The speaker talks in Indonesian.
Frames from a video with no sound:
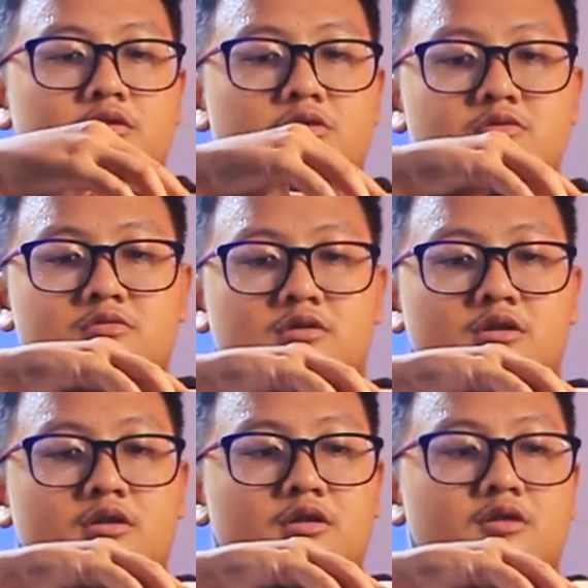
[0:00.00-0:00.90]
yuk
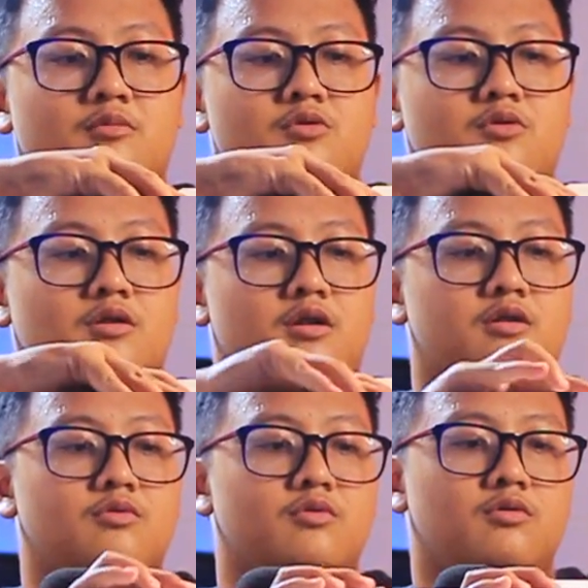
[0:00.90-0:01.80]
kita
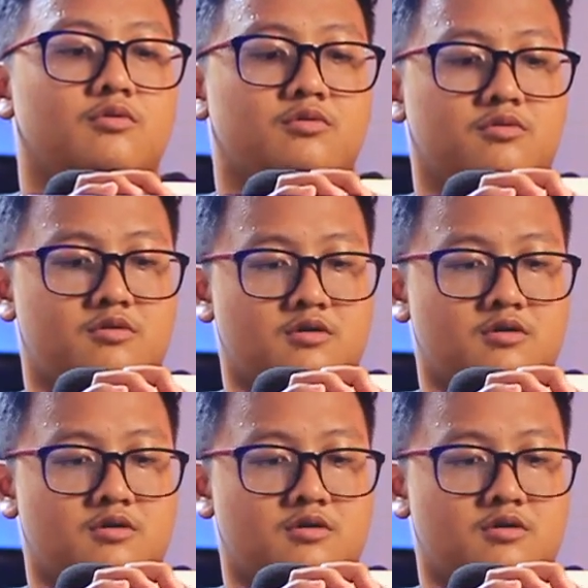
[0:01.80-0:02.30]
buka dulu